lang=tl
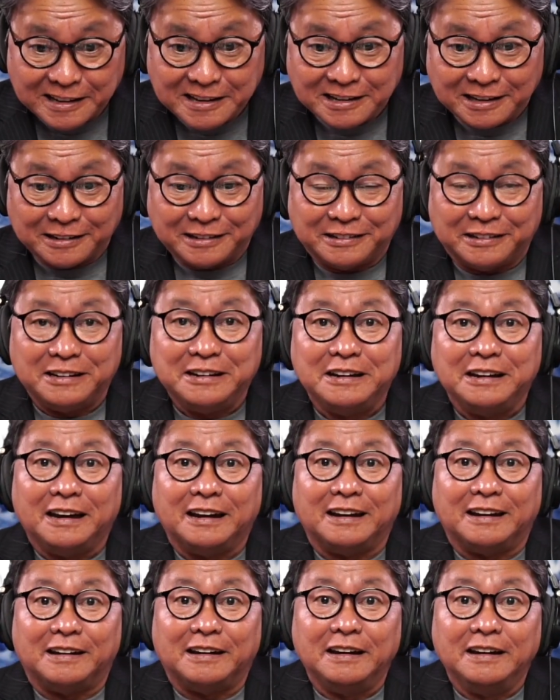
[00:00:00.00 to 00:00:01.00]

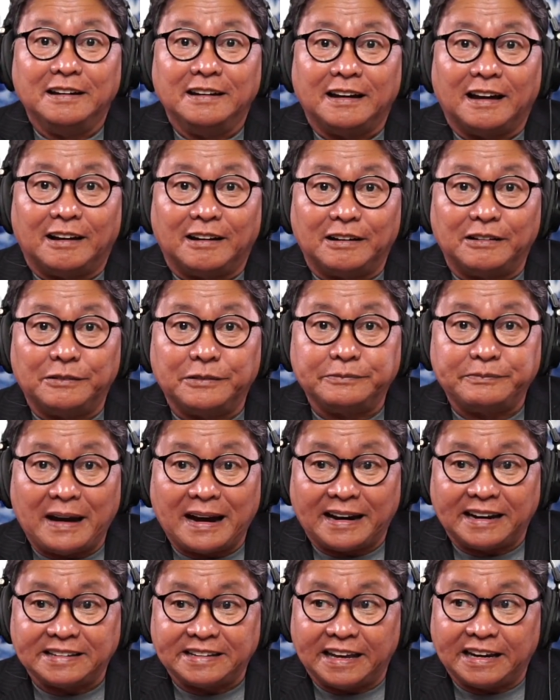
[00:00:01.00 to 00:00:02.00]
uh, kung
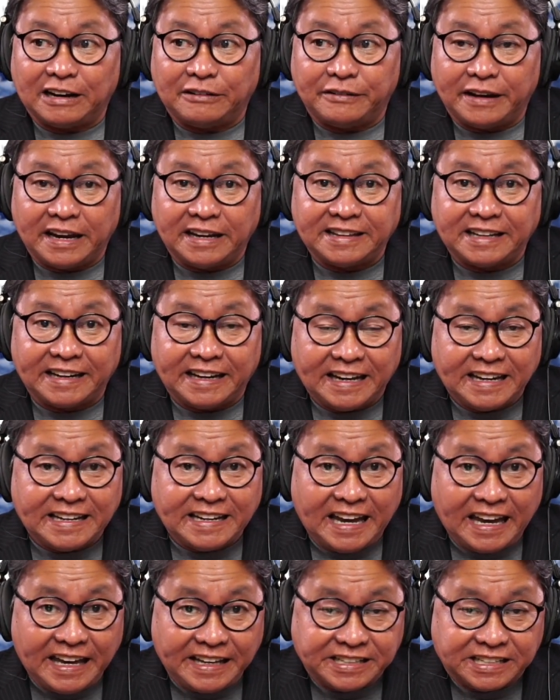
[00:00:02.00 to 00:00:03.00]
bakit ikaw ay eh,
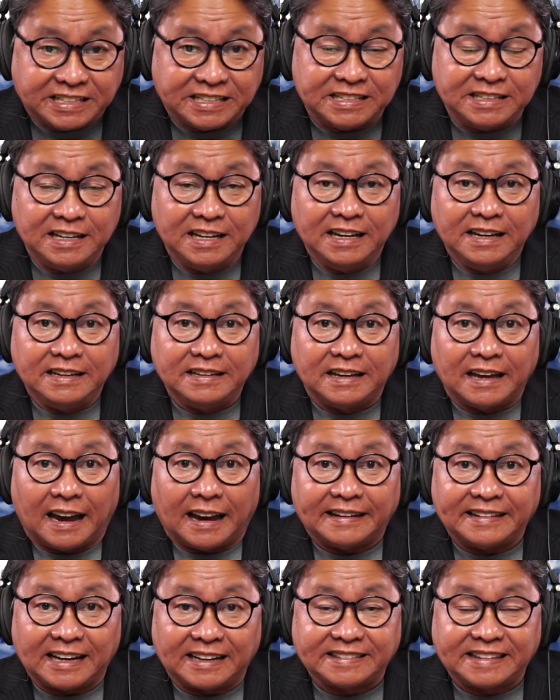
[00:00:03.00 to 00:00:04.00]
nag-engage, uh,
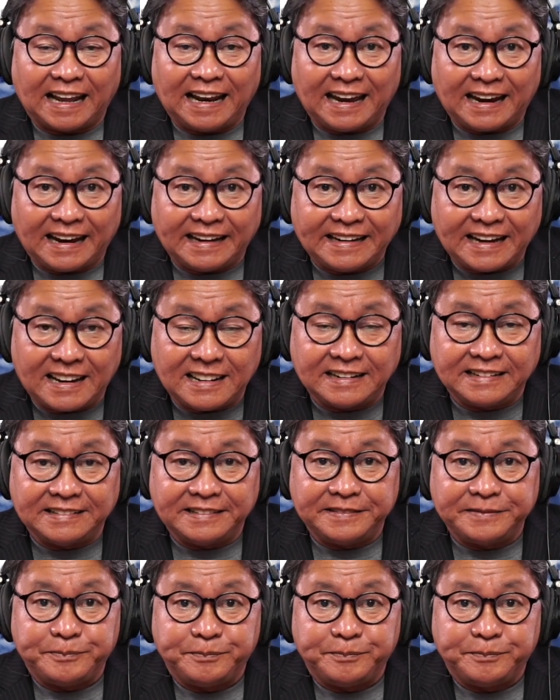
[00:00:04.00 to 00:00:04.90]
nagdala ka ng